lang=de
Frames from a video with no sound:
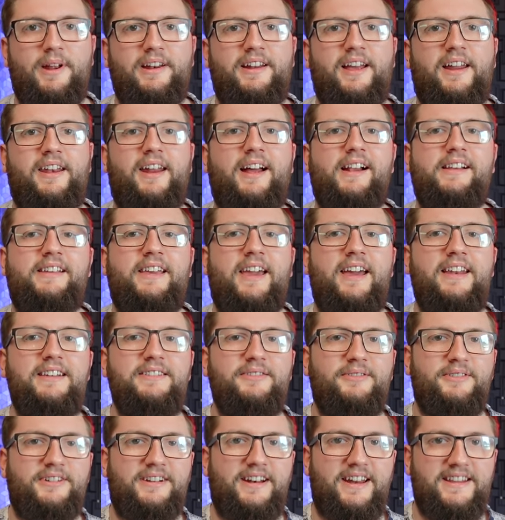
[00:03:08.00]
meinen Kanal
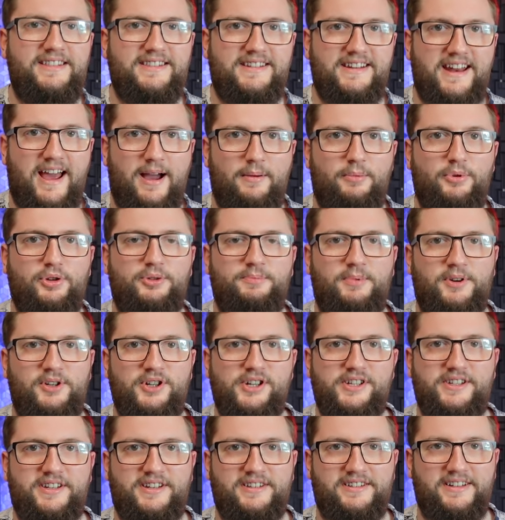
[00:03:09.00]
kennt und die letzten
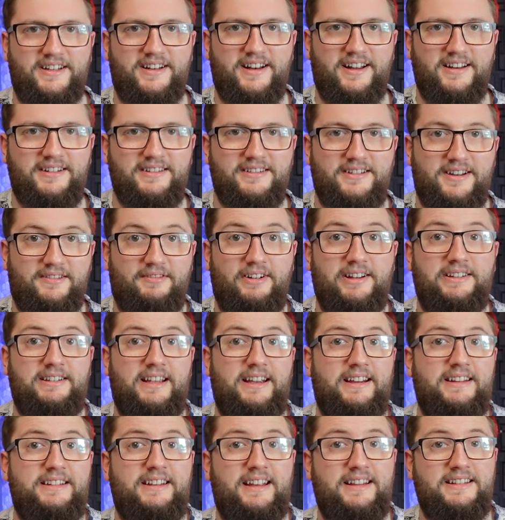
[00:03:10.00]
Abo-Specials gesehen hat, der weiß
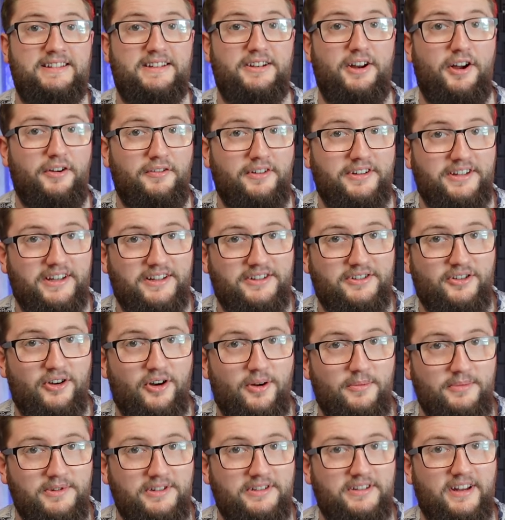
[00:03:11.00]
eigentlich ganz genau, was jetzt
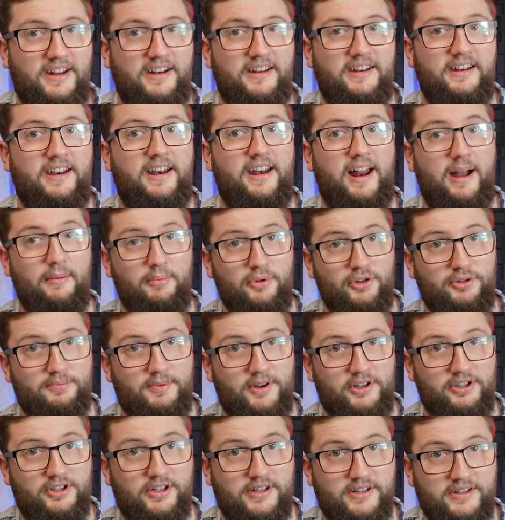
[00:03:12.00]
kommt, denn in den
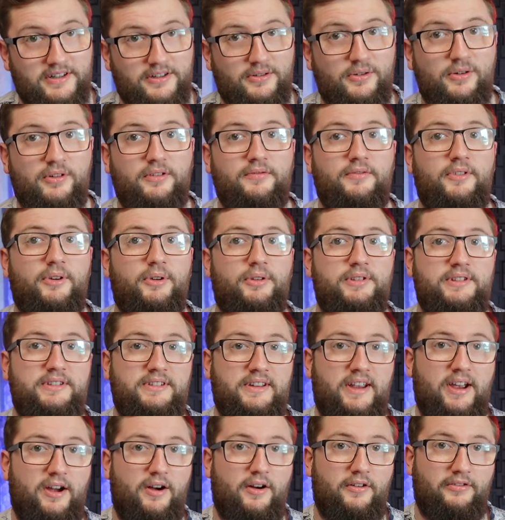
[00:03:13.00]
Abo-Specials gucken wir uns
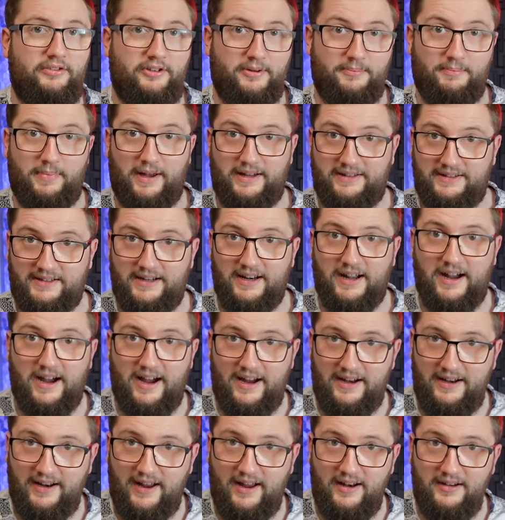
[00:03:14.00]
sehr oft
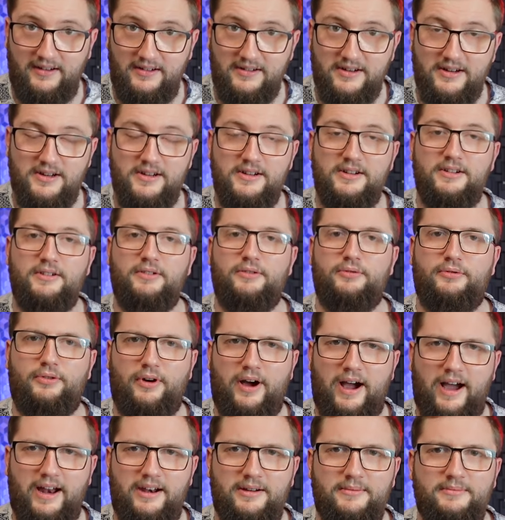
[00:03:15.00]
Bastlereien an,
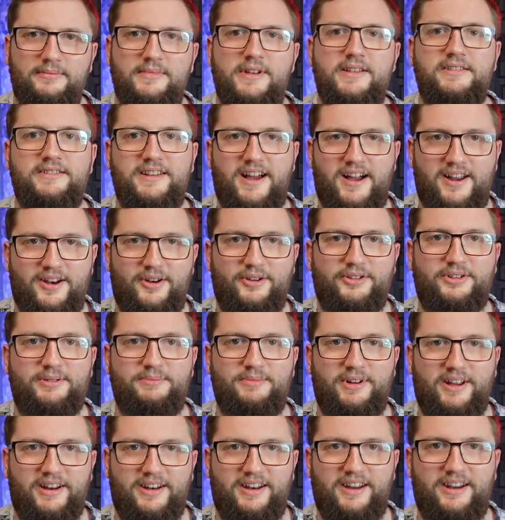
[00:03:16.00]
vor allem Sachen aus
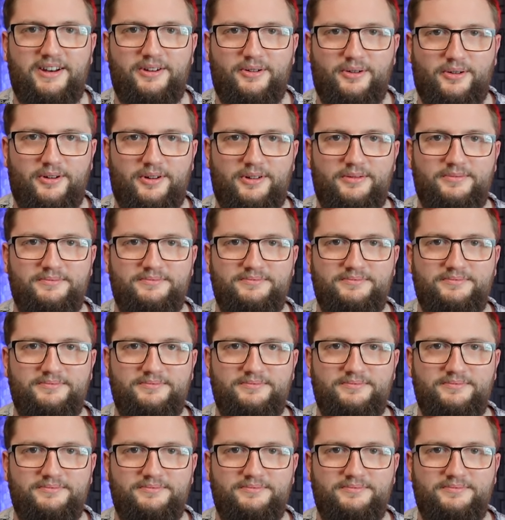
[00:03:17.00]
dem 3D-Druck.